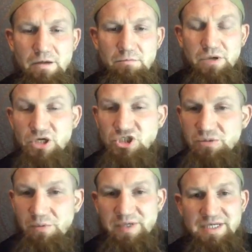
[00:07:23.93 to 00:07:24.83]
Berichte
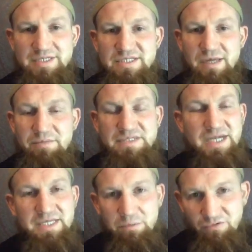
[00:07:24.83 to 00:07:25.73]
mir über den Islam. Da
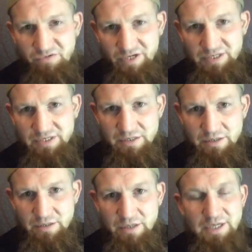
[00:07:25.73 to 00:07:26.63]
sagt der Prophet,
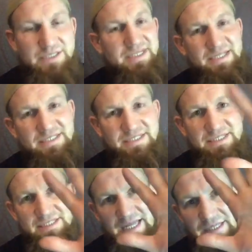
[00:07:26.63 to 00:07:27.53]
selbst
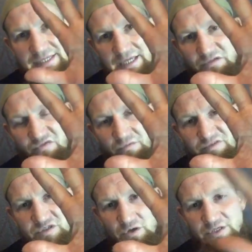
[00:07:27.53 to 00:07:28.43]
nannte er die fünf
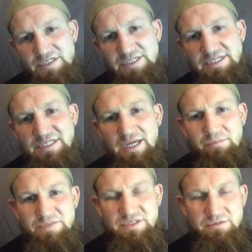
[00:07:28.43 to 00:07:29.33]
Säulen des
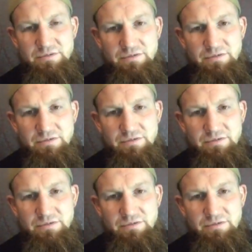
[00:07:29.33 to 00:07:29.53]
Islams.